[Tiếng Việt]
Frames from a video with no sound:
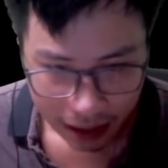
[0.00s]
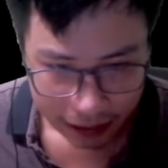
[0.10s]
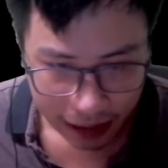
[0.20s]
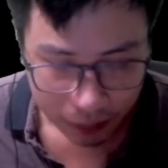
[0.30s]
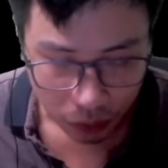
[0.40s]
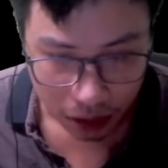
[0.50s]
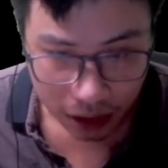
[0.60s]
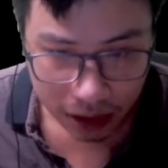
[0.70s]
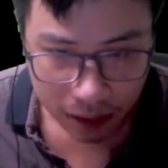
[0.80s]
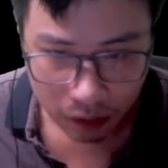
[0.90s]
Tam tổn
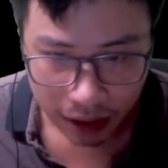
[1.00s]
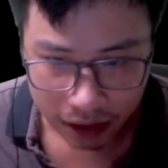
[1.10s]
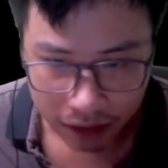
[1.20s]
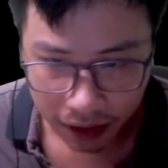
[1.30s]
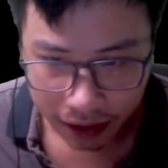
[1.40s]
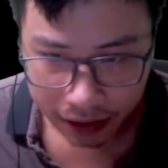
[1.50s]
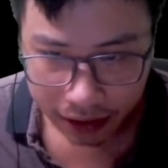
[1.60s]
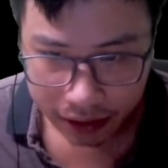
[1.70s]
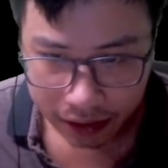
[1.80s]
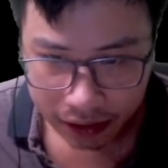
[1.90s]
thất kiếp cũng là như vậy.
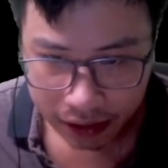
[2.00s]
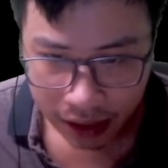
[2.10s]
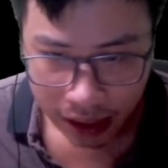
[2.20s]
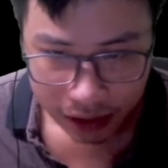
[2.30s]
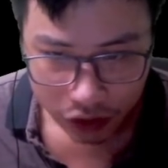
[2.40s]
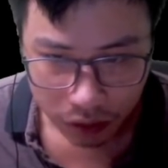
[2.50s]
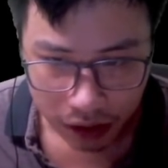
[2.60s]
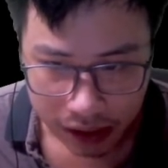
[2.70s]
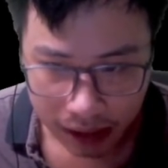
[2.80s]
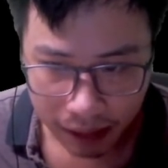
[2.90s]
Trong
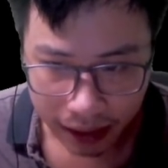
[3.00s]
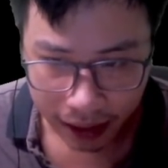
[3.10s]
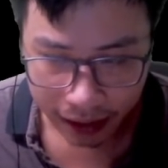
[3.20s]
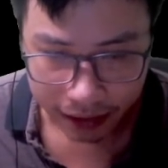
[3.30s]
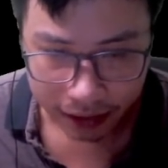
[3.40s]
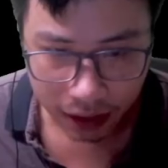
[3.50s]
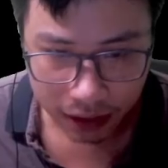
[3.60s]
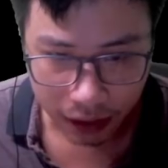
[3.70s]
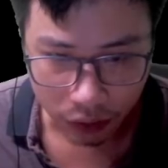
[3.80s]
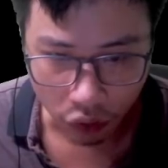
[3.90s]
thời gian 7 ngày, thân
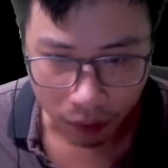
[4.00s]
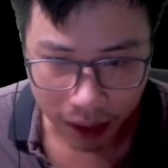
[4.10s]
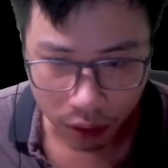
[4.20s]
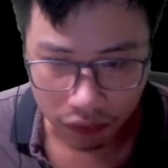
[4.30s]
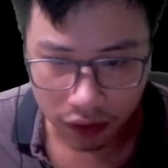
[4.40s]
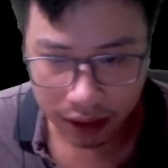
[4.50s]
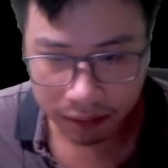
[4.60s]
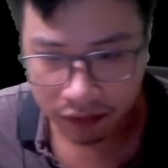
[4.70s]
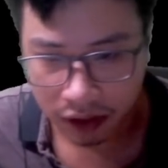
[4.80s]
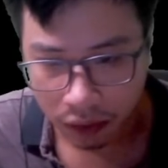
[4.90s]
thể cổ ma của Vương
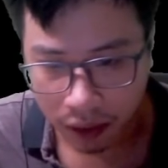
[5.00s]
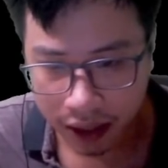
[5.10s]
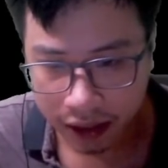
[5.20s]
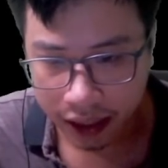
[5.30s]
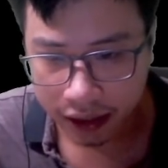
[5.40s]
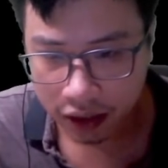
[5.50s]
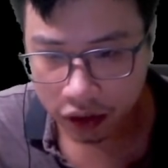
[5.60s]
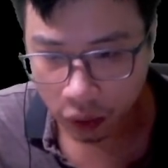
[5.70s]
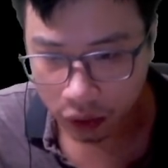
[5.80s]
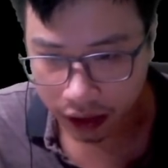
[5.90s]
Lâm vượt qua đệ nhất
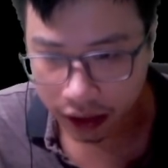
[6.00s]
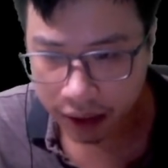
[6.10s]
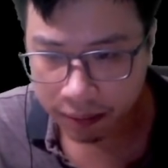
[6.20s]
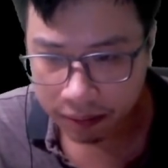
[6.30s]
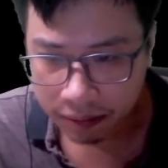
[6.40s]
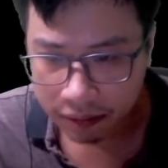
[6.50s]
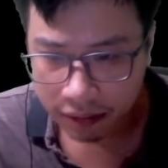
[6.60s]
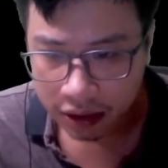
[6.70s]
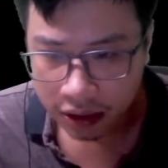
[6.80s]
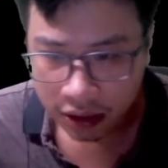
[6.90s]
tổn nhị kiếp.
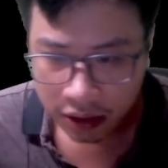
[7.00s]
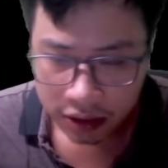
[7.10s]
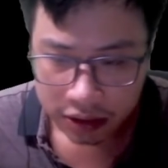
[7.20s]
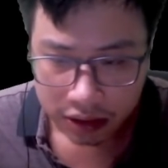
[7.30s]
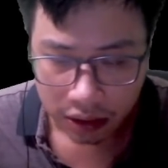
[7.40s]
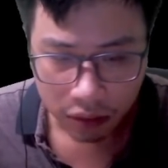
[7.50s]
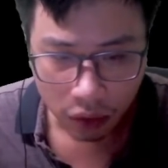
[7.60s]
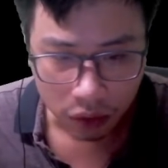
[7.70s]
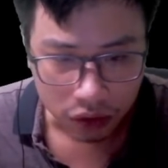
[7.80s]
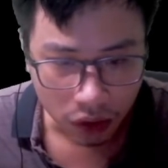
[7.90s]
Thống
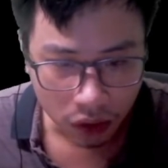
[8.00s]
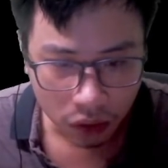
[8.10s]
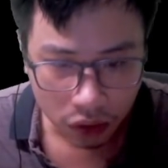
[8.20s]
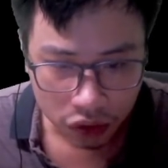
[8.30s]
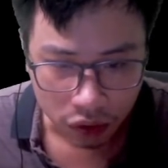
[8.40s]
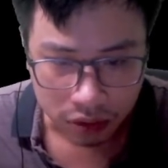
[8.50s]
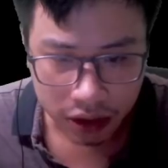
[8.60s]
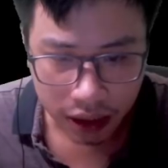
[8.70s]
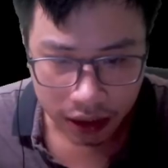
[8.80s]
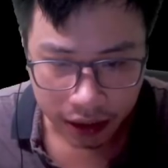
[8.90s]
khổ do cốt nhục
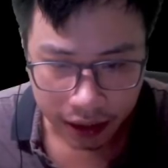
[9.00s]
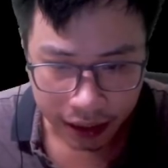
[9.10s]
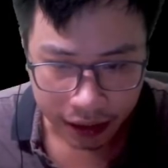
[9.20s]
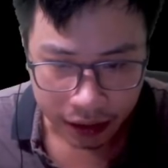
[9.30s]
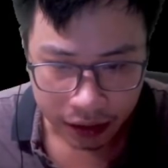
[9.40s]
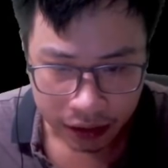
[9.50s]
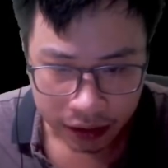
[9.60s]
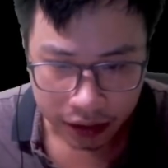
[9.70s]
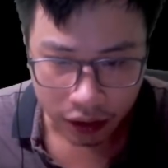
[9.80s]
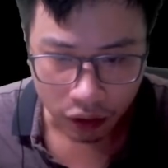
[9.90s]
chia lìa này
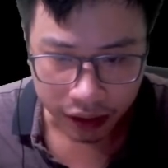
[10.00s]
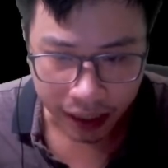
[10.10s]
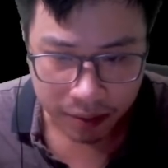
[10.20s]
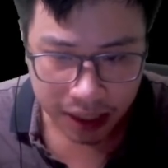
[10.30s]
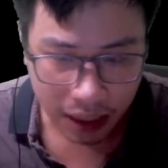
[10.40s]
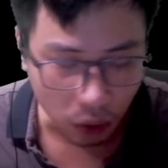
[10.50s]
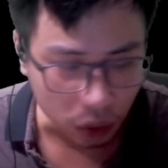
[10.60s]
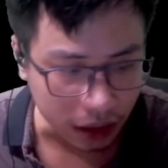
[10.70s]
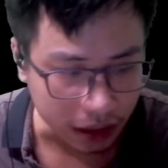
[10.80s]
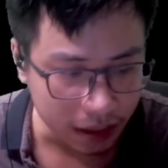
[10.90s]
chỉ còn kém ra cổ
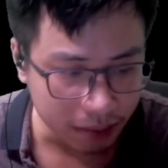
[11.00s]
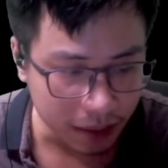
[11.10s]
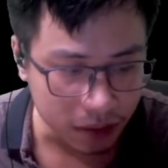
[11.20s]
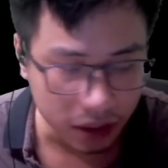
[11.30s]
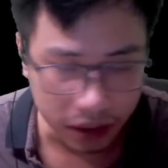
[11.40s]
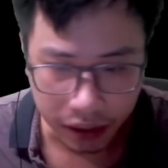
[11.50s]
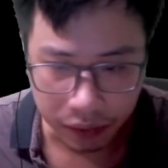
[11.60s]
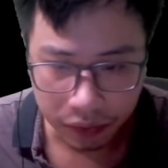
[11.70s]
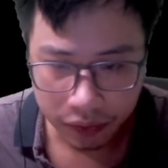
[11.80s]
thần kiếp năm xưa nhiều.